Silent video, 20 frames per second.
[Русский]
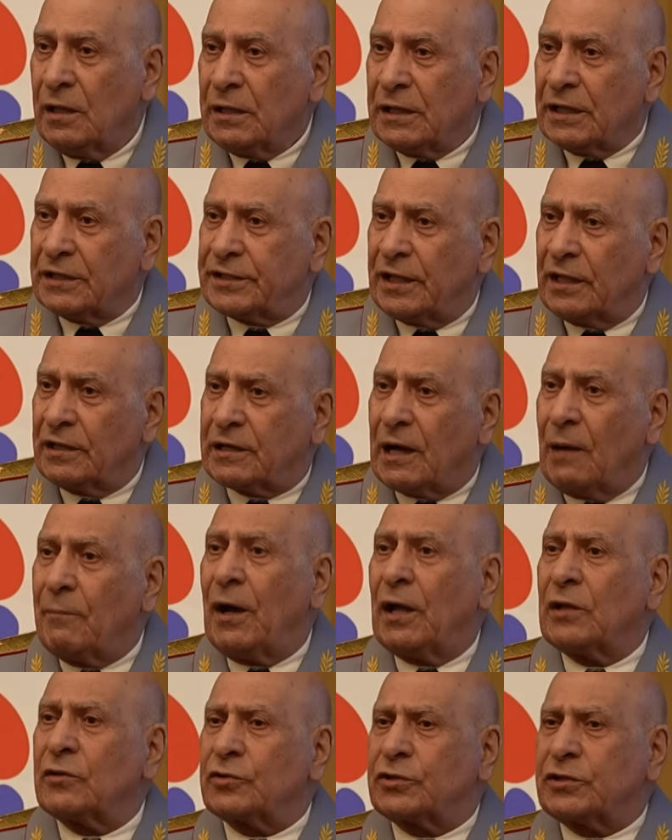Я стал
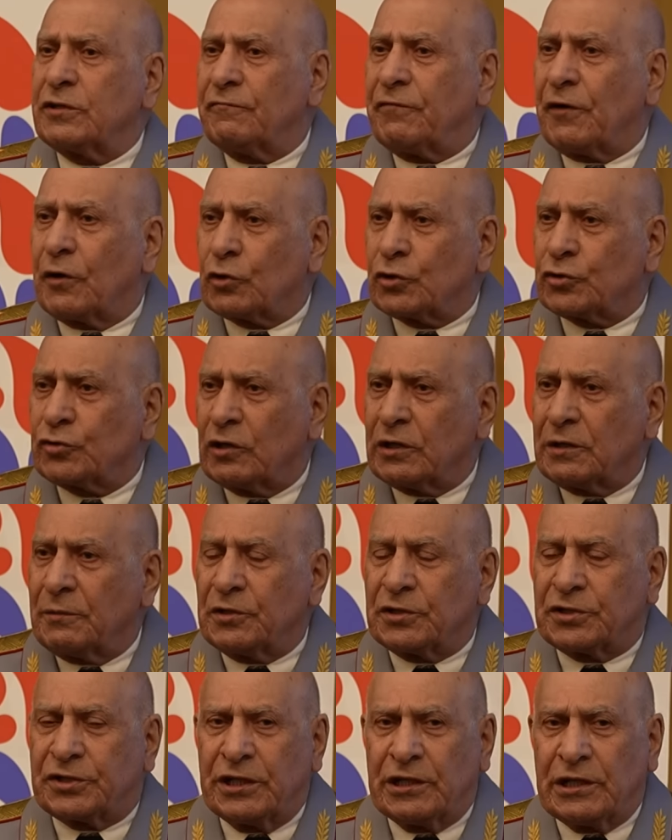командующим
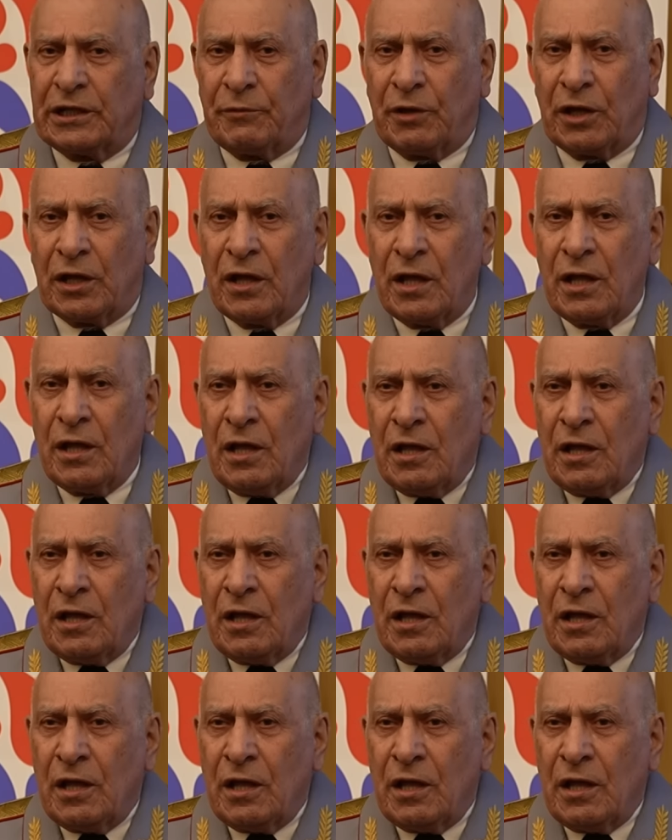вооруженными силами